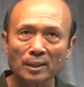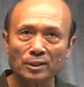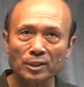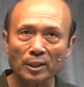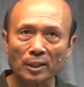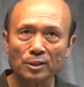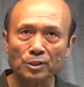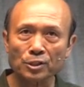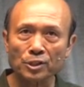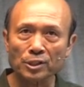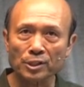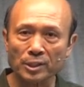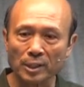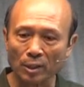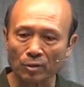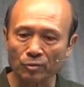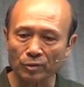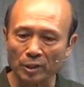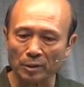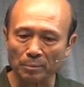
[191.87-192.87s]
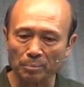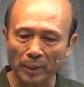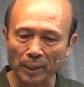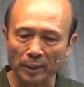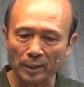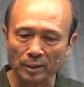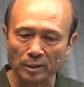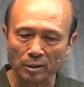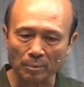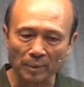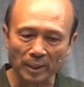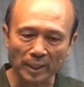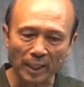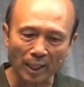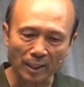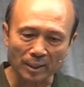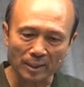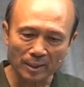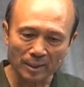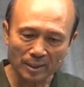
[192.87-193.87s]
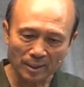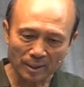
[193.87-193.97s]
这个世界会变得怎么样。